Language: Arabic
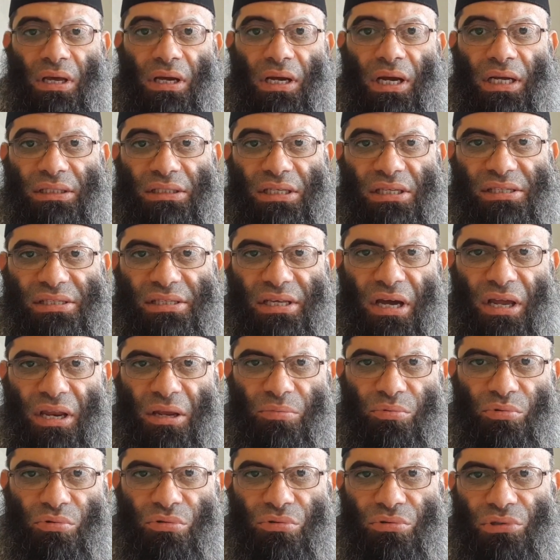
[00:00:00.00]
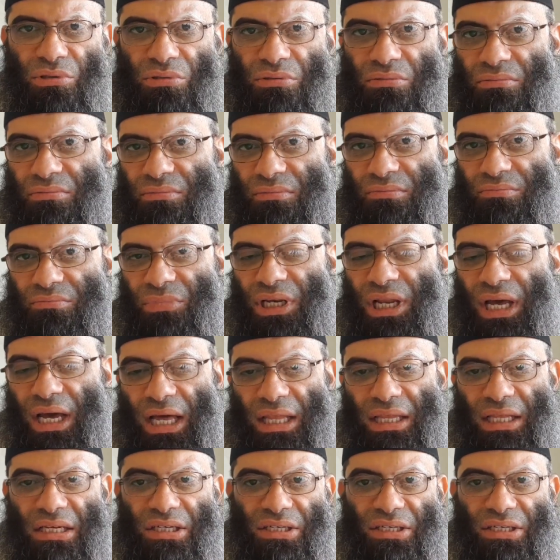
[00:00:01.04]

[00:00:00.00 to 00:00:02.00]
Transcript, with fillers: قد تستغربون من هذا